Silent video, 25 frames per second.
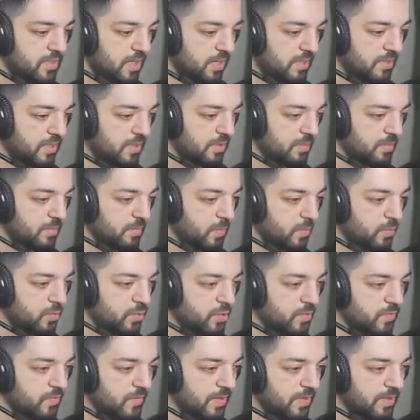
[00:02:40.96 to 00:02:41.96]
Sağda da bir
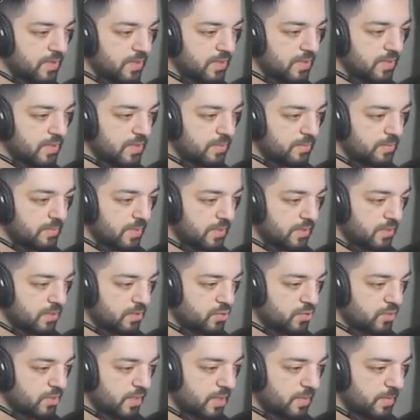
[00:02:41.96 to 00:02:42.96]
botçuk var. Bir dakika
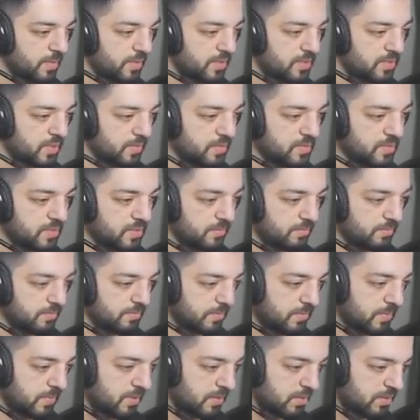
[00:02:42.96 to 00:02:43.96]
şunları hemen temizleyeyim.
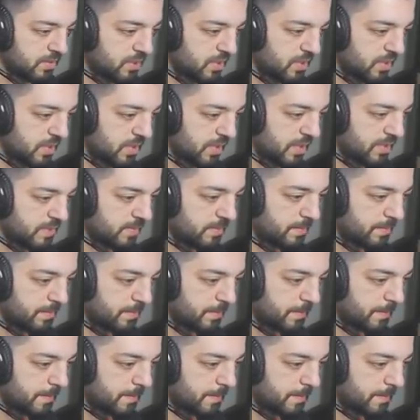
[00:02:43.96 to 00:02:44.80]
Kill lazım.